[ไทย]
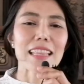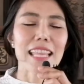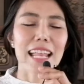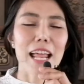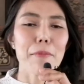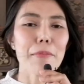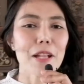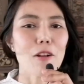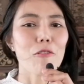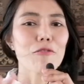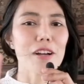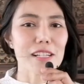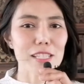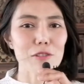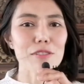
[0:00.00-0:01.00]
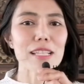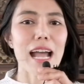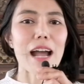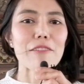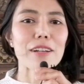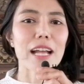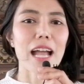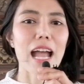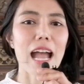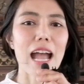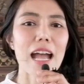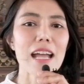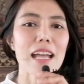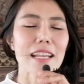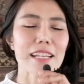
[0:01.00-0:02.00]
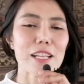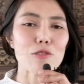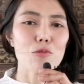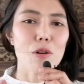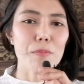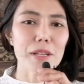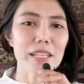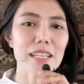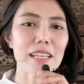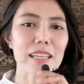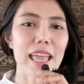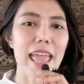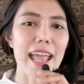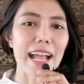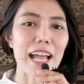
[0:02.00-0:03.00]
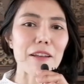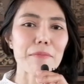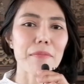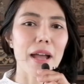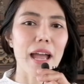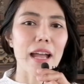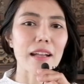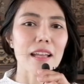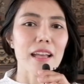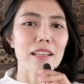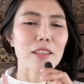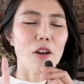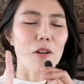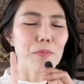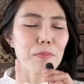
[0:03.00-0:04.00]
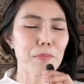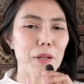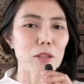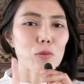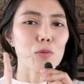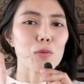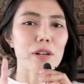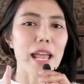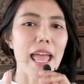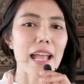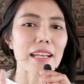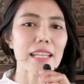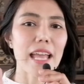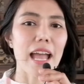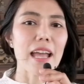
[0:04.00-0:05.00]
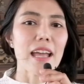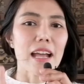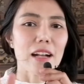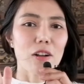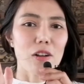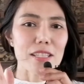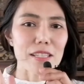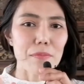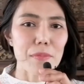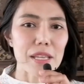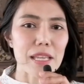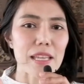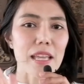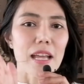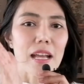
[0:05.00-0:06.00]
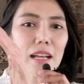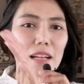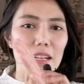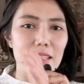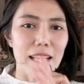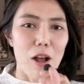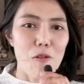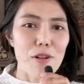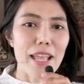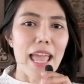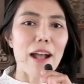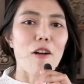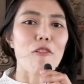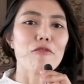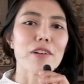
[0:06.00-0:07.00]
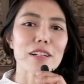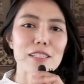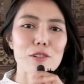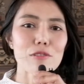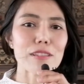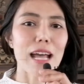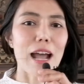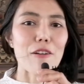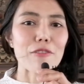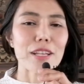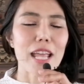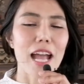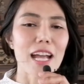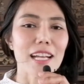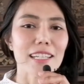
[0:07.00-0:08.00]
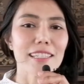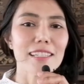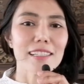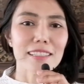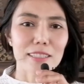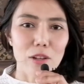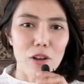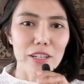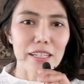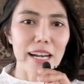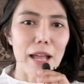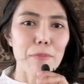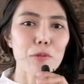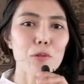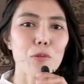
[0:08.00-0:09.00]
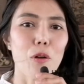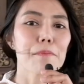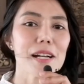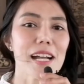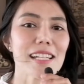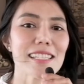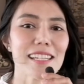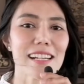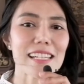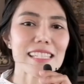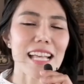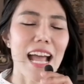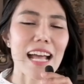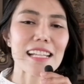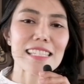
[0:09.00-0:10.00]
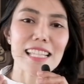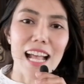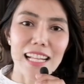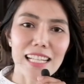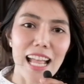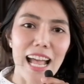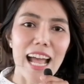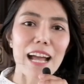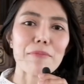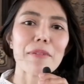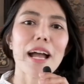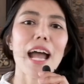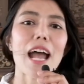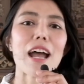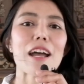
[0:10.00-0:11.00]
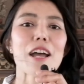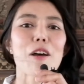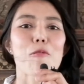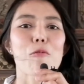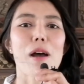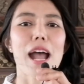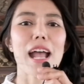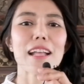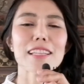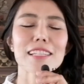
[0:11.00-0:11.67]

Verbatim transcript: แต่ถ้าเป็นของฝั่งเจ้าสาวนะคะในช่วงพิธีแห่ขันหมากตอนประตูแรกเนี่ยก็จะมีเฒ่าแก่ของฝั่งเจ้าสาวเนี่ยยืนต้อนรับอยู่ก่อนเพื่อเจรจาซักถามค่ะว่า